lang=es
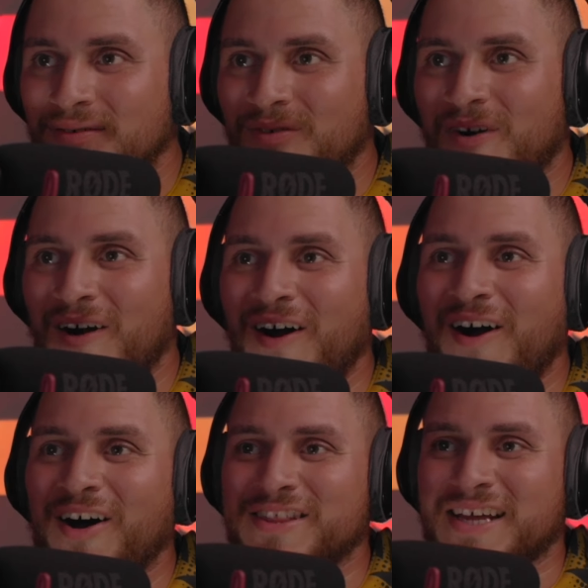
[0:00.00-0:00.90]

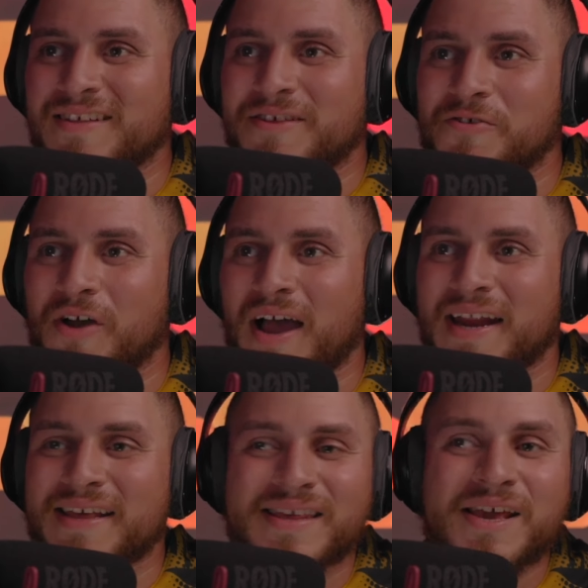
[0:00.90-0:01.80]
Wow, transición
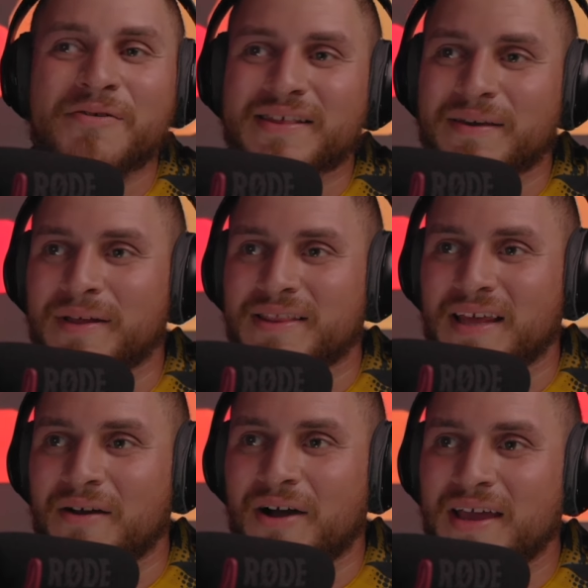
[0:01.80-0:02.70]
agresiva, se
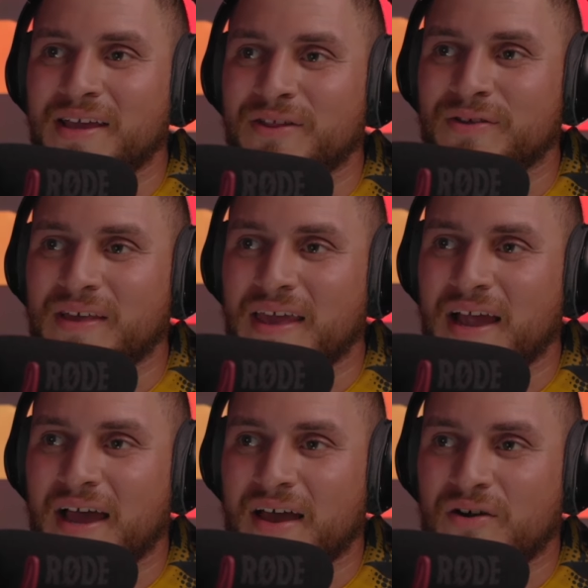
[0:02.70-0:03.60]
mantiene bajito, esa
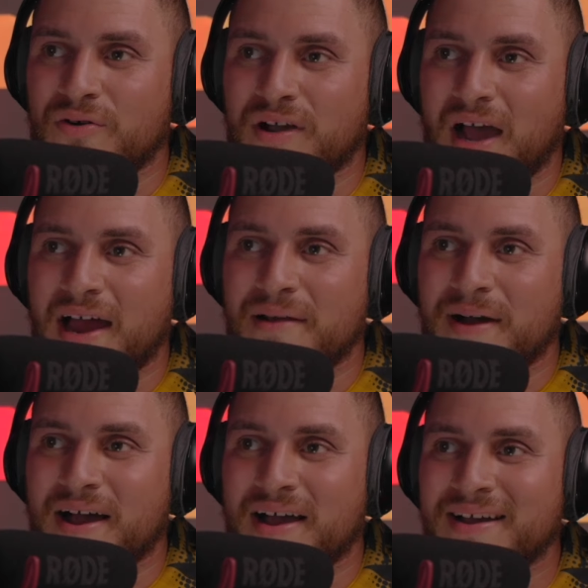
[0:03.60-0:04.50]
llegada con
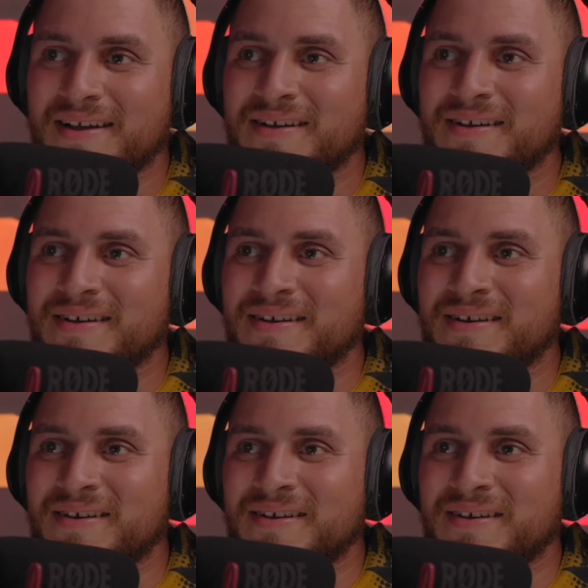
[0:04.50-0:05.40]
calma.
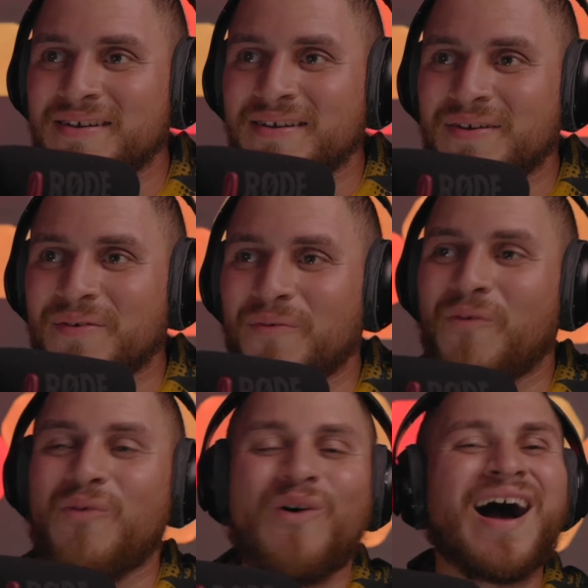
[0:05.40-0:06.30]

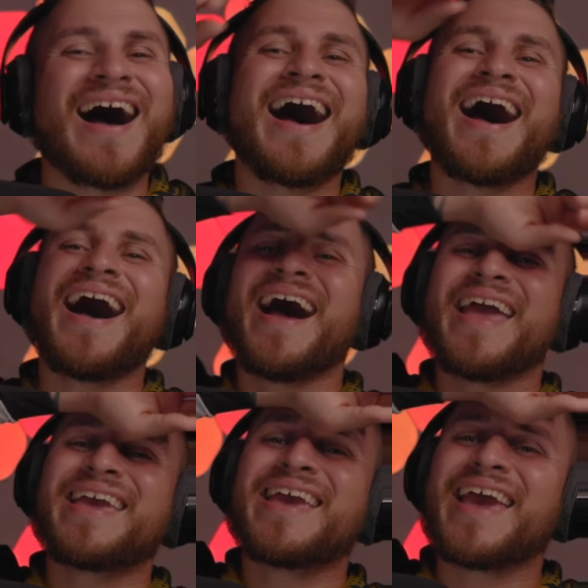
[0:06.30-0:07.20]
Wow,
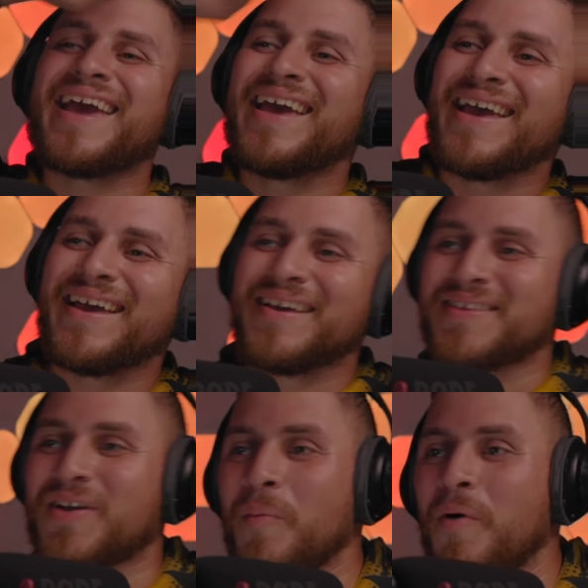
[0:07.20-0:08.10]
es que
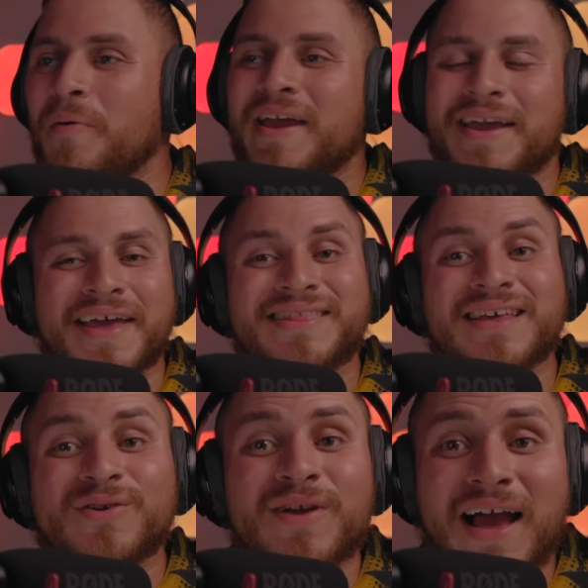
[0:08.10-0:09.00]
como ven,
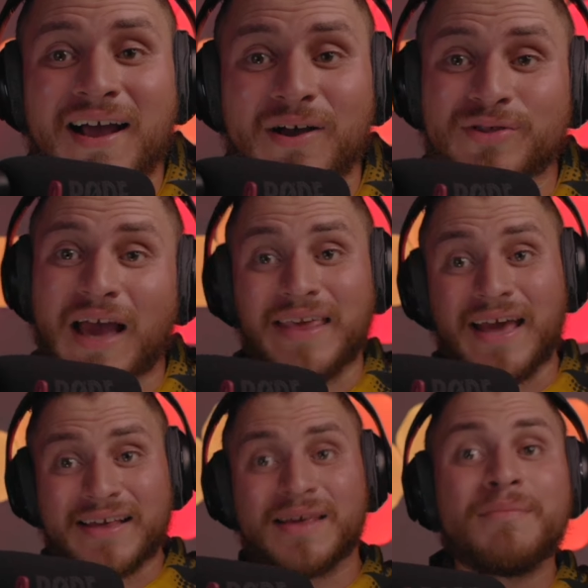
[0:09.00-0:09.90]
estas son las, o sea, y
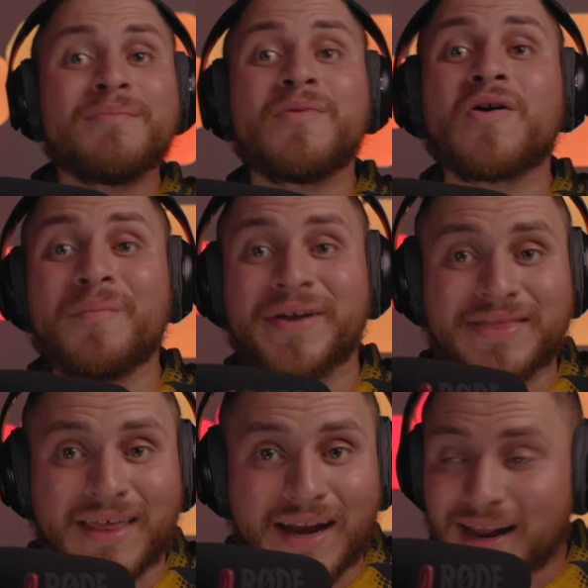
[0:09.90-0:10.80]
así mismo como
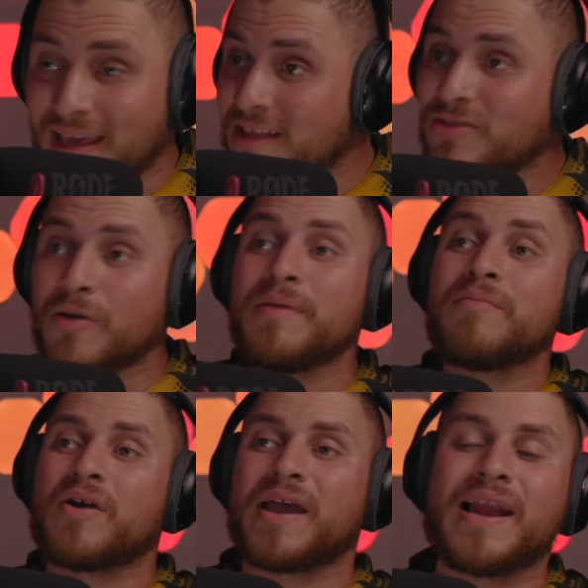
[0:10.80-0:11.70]
entrena y esto
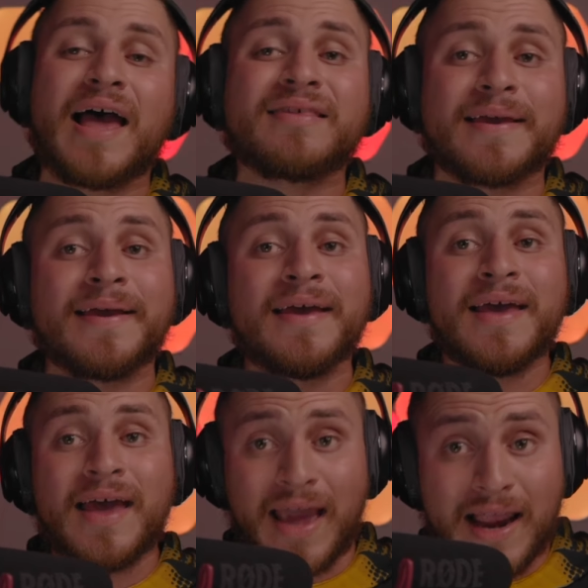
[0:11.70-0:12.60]
mismo que él hace,
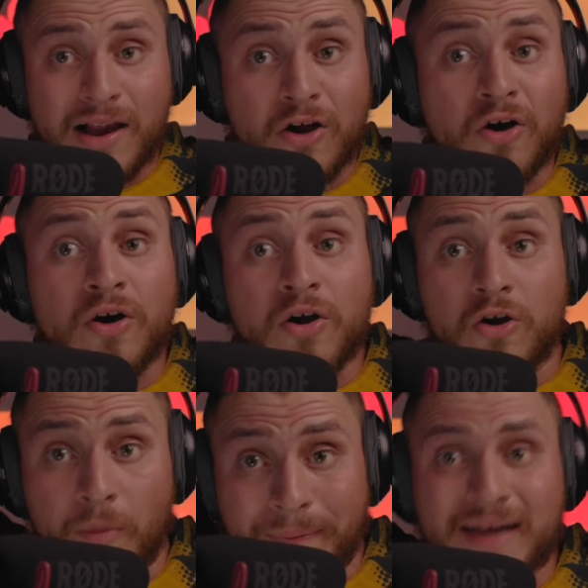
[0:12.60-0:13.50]
él lo,
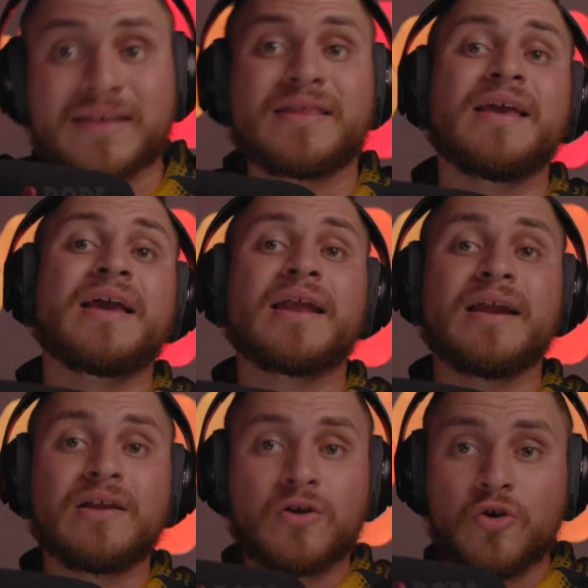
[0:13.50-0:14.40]
lo practica en
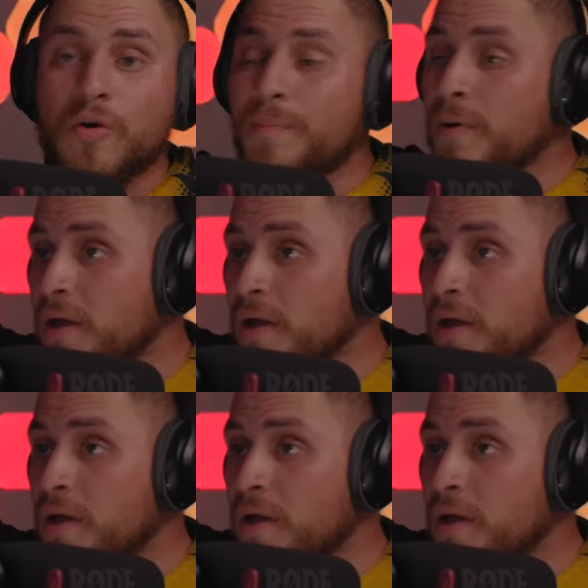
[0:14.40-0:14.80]
el club